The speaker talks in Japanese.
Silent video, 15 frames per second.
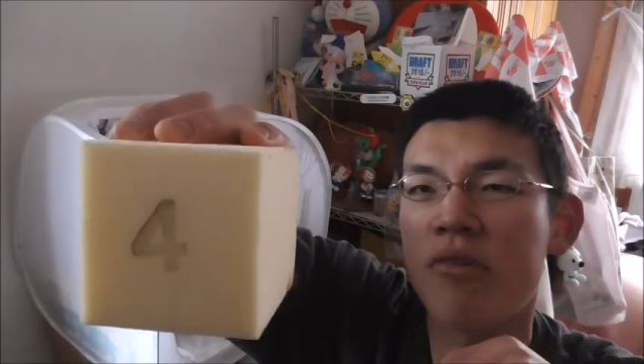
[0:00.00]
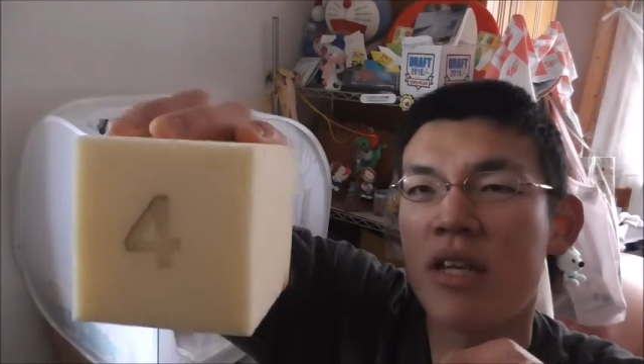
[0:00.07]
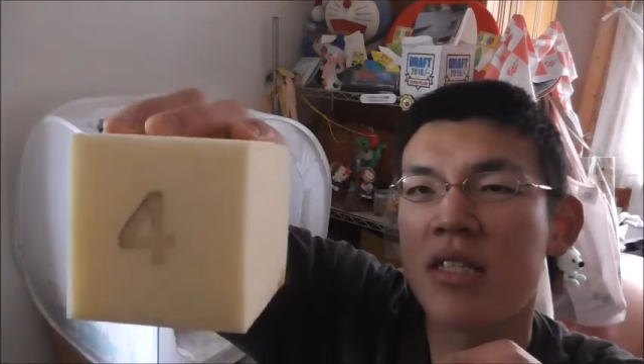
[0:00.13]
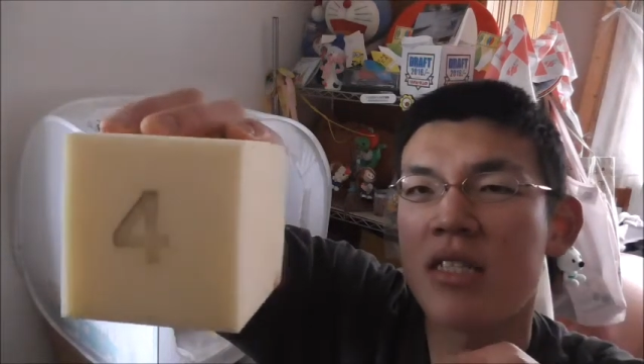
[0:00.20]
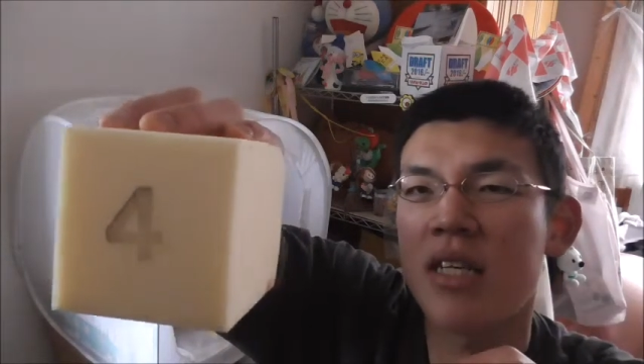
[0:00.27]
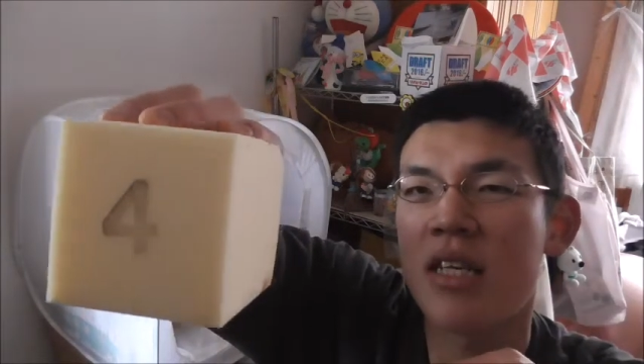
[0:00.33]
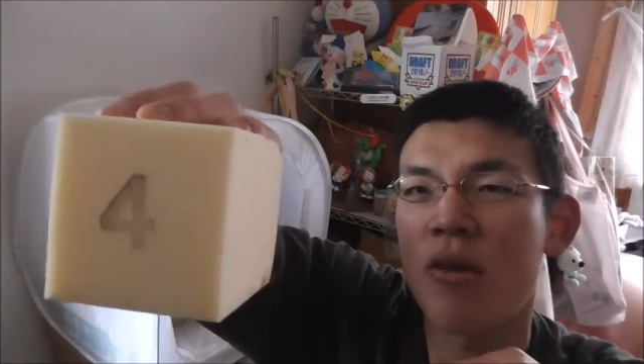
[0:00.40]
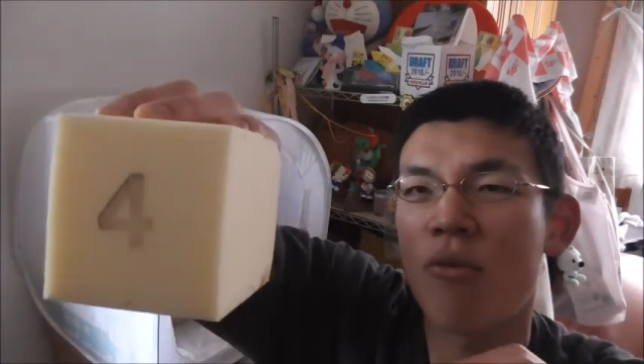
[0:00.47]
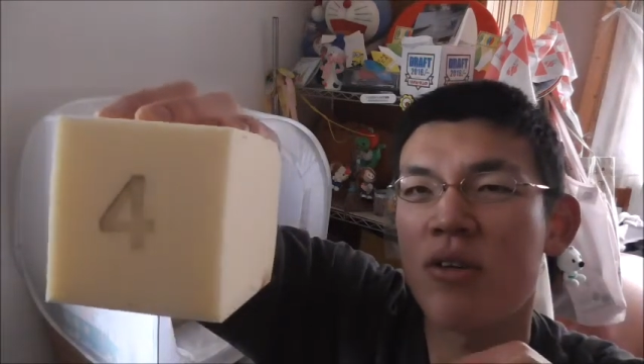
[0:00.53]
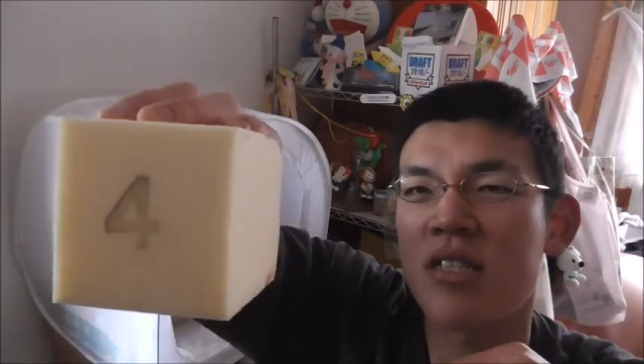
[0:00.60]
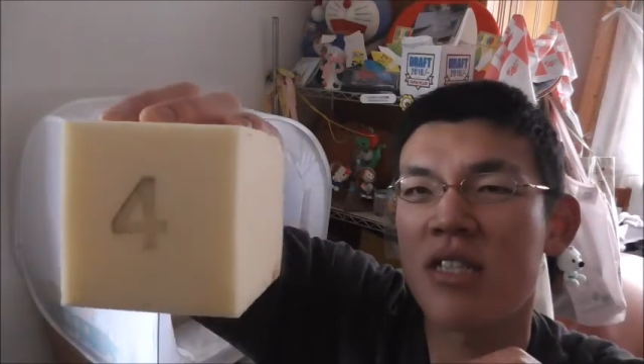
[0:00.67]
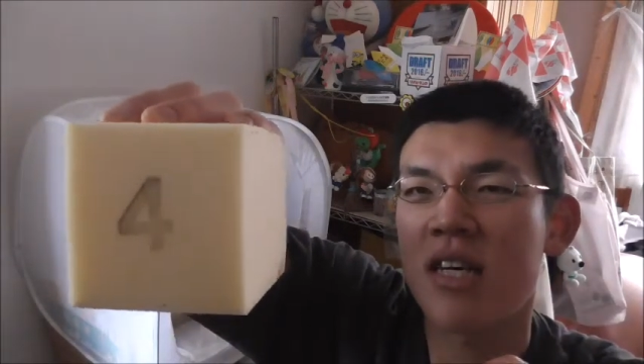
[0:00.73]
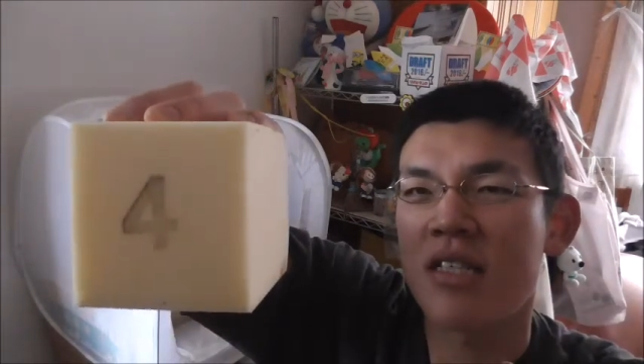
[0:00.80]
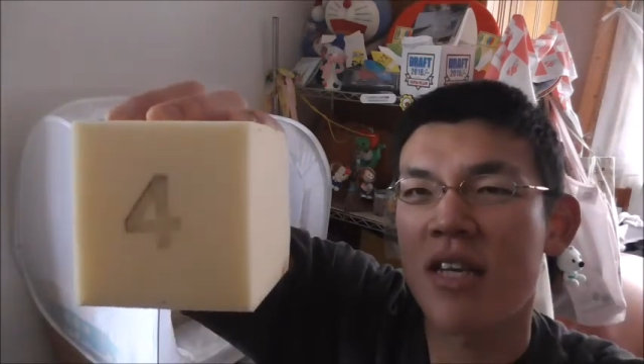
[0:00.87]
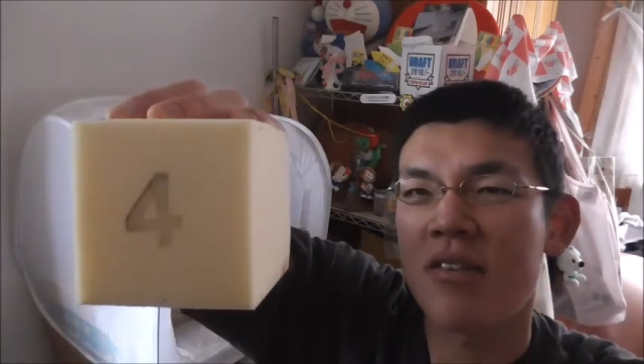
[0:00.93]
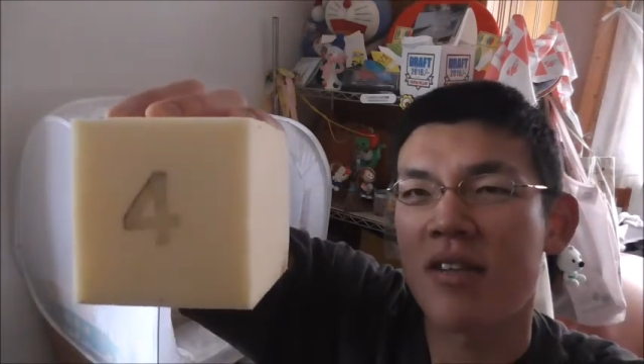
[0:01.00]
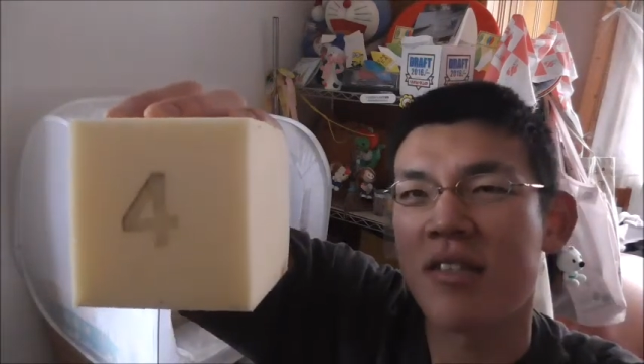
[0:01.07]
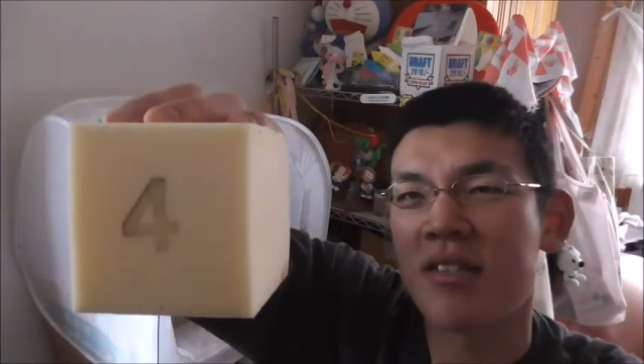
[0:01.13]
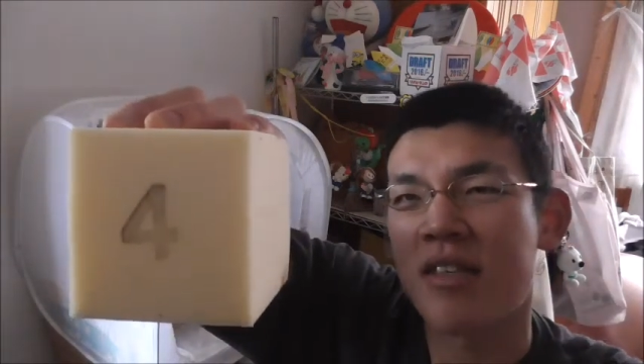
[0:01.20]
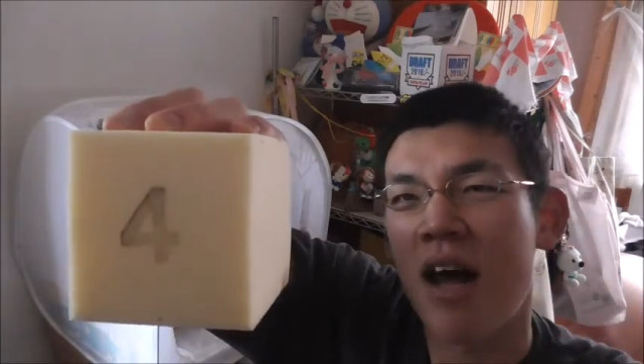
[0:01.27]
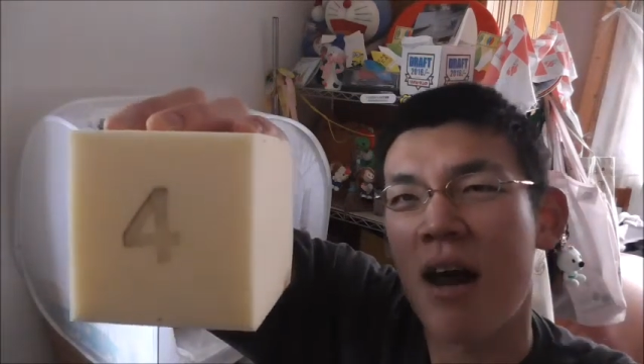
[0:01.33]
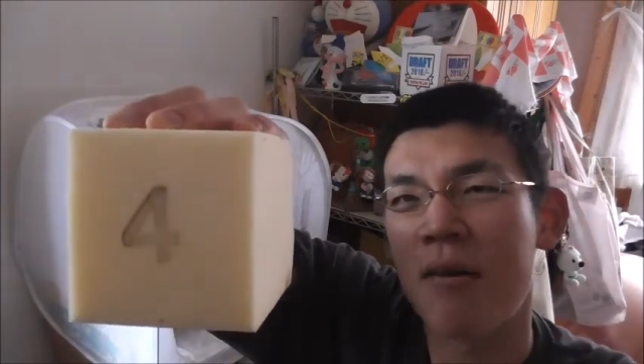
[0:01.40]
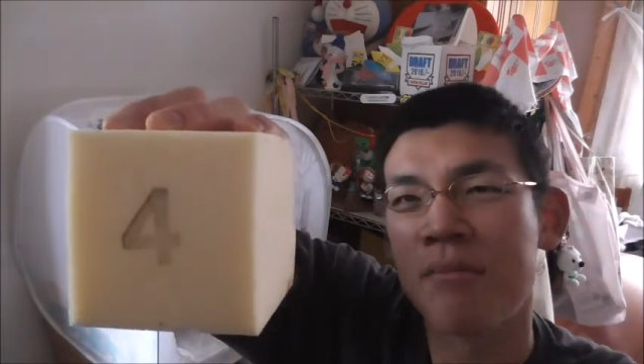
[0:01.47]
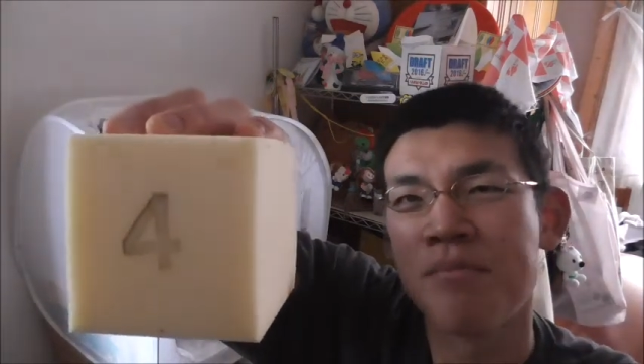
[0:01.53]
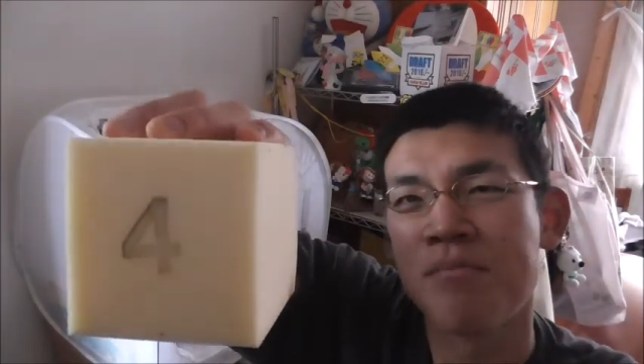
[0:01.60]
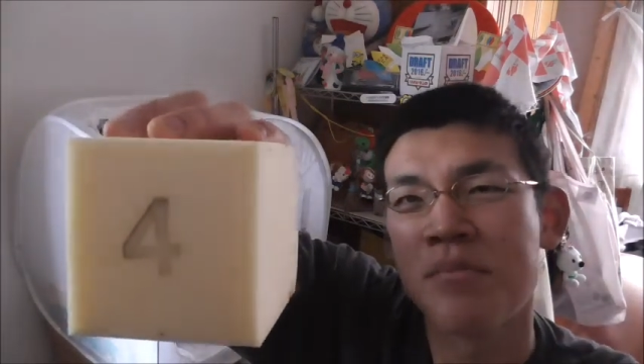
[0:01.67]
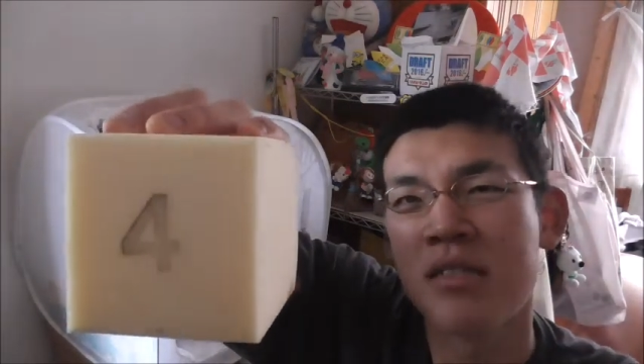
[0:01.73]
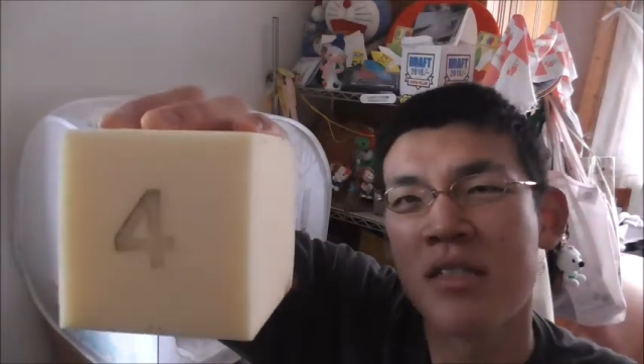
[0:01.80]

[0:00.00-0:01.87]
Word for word: 感を出していて美味しかったのですが